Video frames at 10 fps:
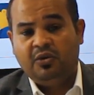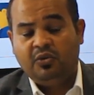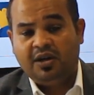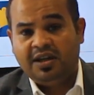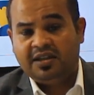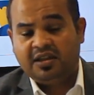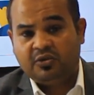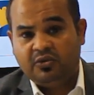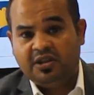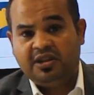
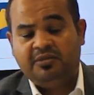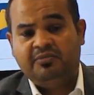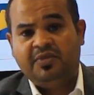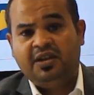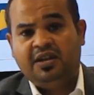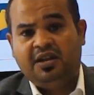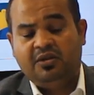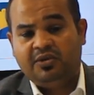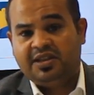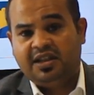وتقويم
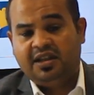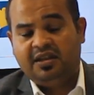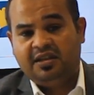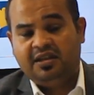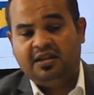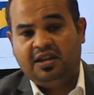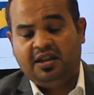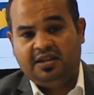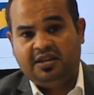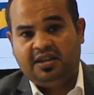الوسائل
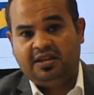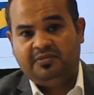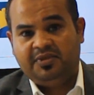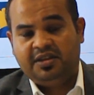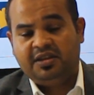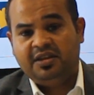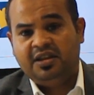التعليميه